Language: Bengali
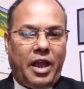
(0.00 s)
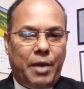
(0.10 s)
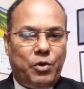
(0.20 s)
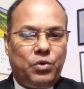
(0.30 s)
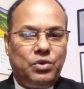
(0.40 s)

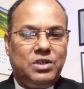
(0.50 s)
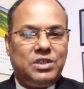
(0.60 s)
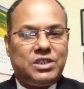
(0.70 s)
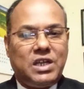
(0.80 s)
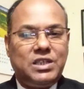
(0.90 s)
এবং
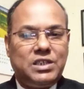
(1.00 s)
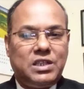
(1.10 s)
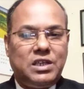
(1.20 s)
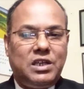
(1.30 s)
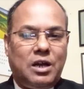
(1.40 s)
সাথে
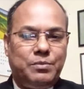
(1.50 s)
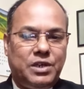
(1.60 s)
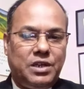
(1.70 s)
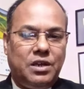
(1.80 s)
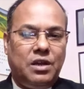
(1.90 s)
সাথেই
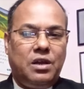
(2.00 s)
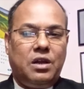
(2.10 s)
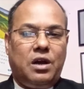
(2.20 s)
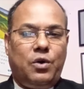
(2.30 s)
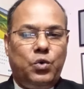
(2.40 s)
নামজারি
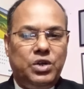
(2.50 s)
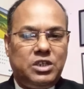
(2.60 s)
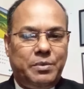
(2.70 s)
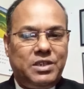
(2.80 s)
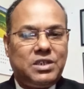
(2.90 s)
হয়ে
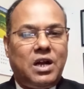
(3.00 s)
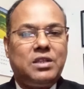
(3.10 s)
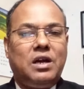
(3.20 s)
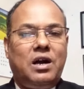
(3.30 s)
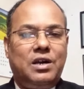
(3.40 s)
যাবে সাত
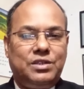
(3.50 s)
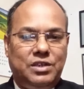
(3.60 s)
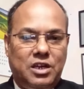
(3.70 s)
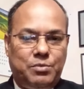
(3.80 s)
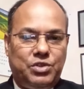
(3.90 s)
আট
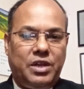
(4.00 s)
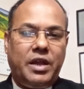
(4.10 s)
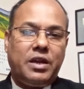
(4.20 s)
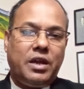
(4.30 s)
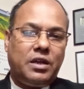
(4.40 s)
দিনের মধ্যে
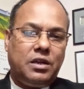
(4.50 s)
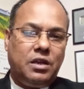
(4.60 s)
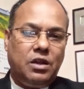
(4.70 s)
এটা একটি